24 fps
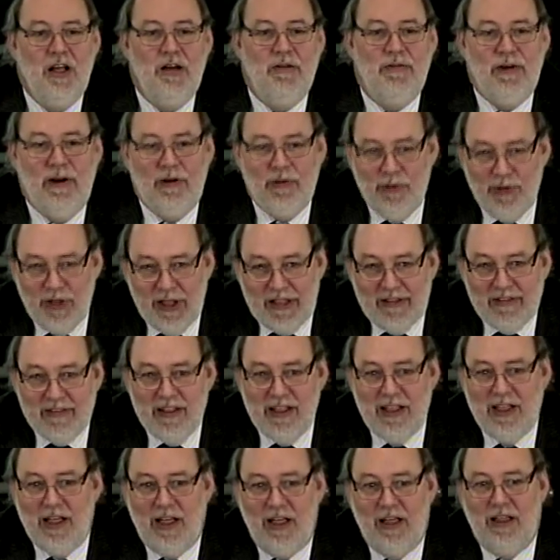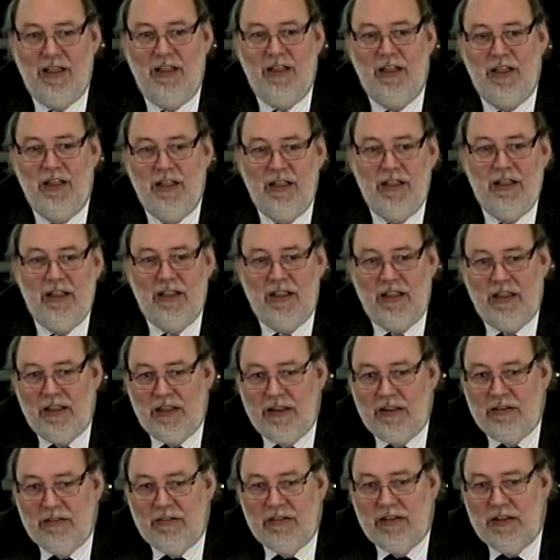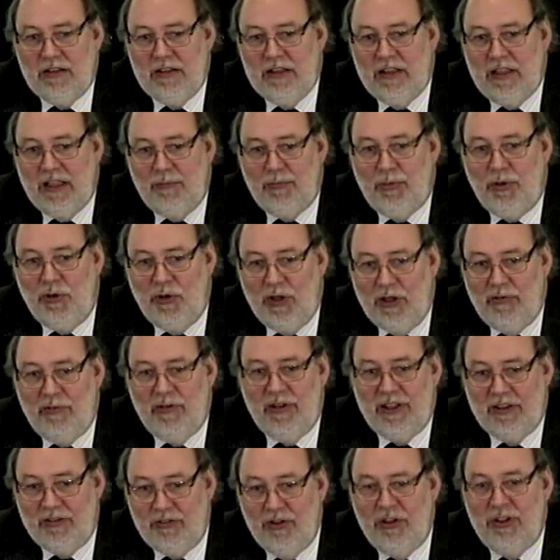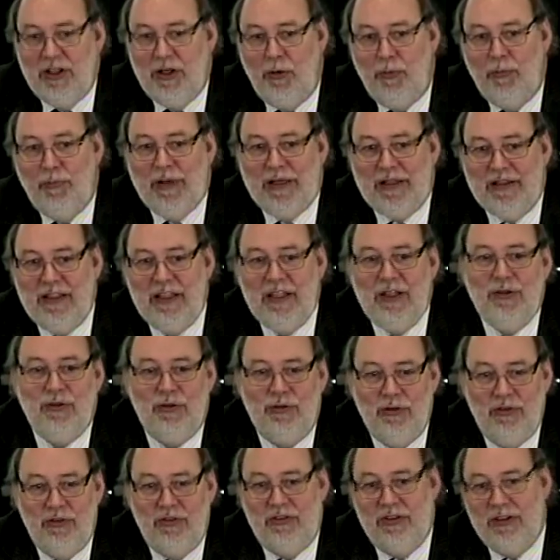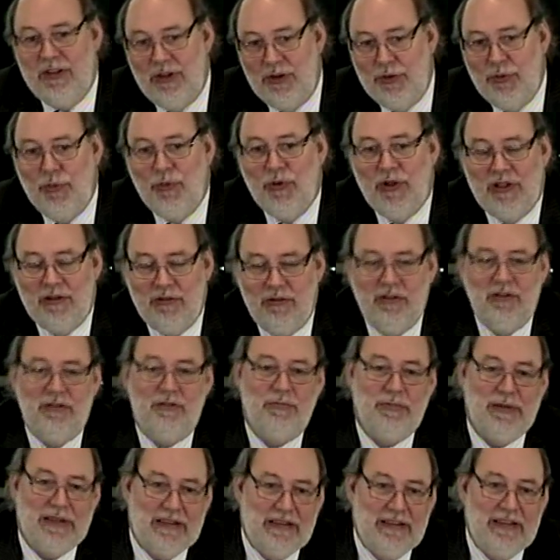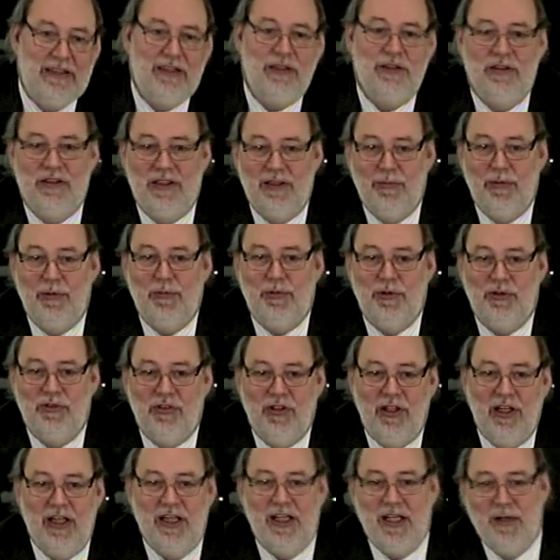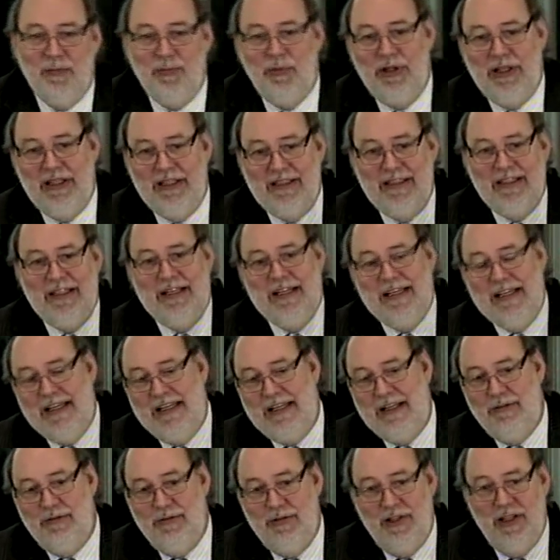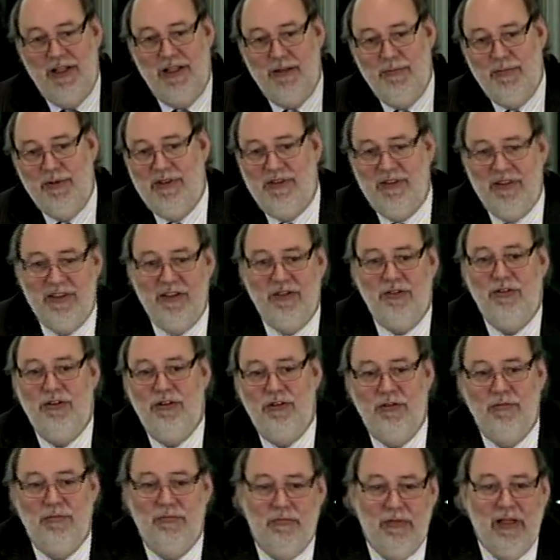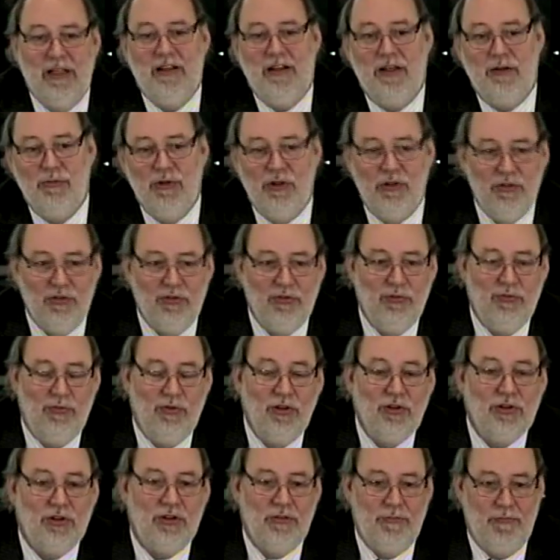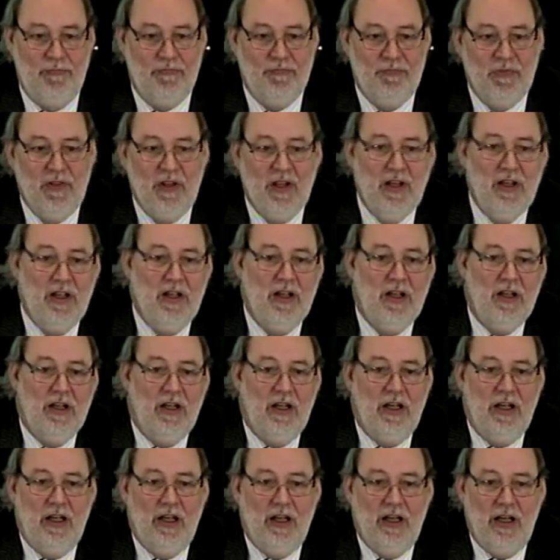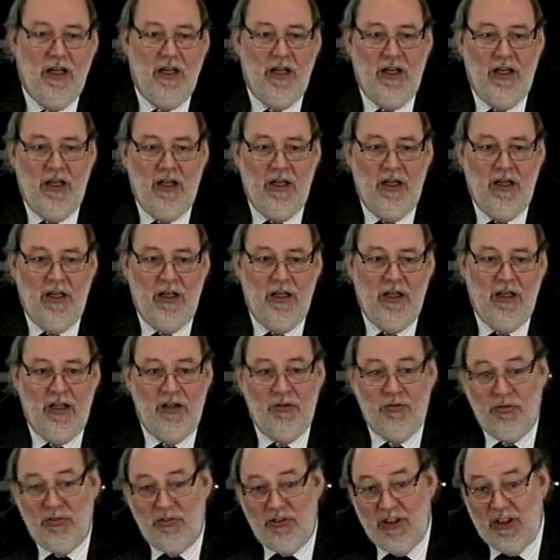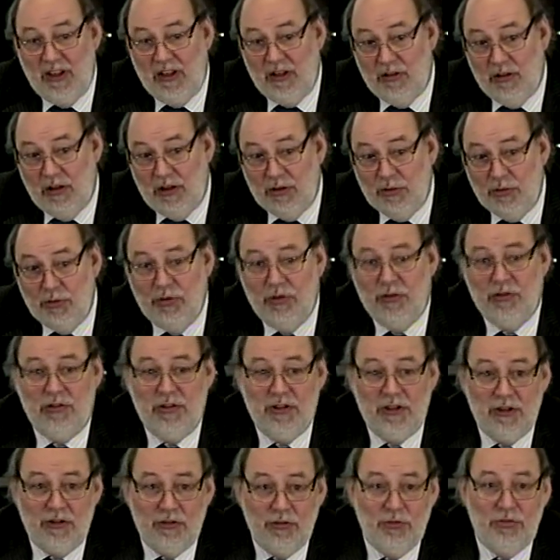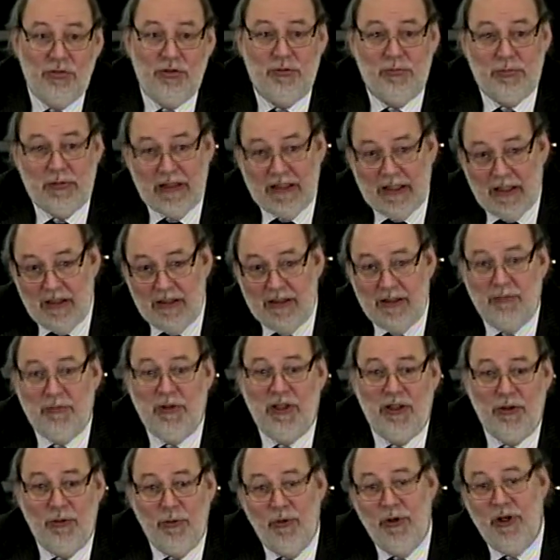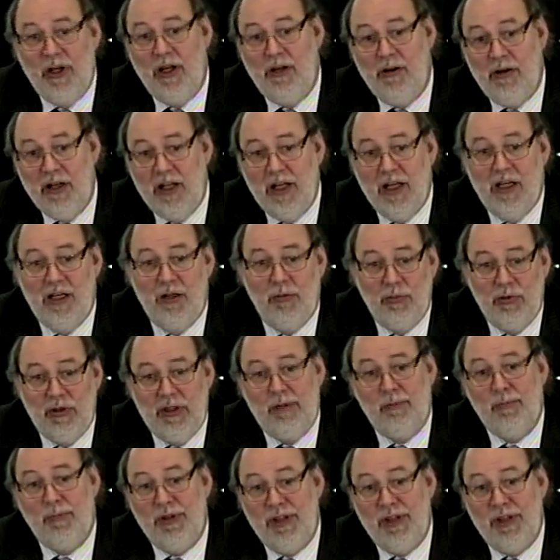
Favorece eh, la, proliferación de los partidos y sin duda un partido en la proporcionalidad puede tener una representación más de acuerdo a su voto. ¿eh? Eh, eso sí que algunos, incluso para el tema de la gobernabilidad, le pueden